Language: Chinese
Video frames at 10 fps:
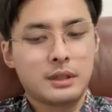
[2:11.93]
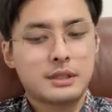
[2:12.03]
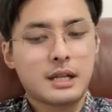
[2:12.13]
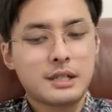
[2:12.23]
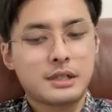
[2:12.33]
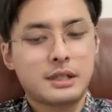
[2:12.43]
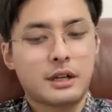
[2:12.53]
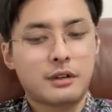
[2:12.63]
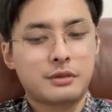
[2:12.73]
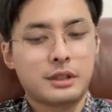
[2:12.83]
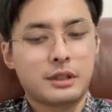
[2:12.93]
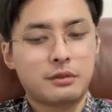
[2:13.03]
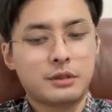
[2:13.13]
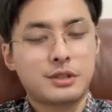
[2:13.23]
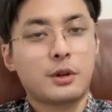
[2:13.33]
加深两军合
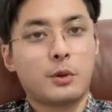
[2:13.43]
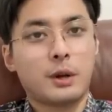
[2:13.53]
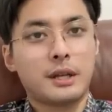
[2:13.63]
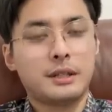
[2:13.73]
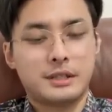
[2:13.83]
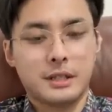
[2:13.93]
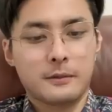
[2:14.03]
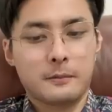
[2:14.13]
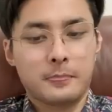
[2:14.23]
作交换意见，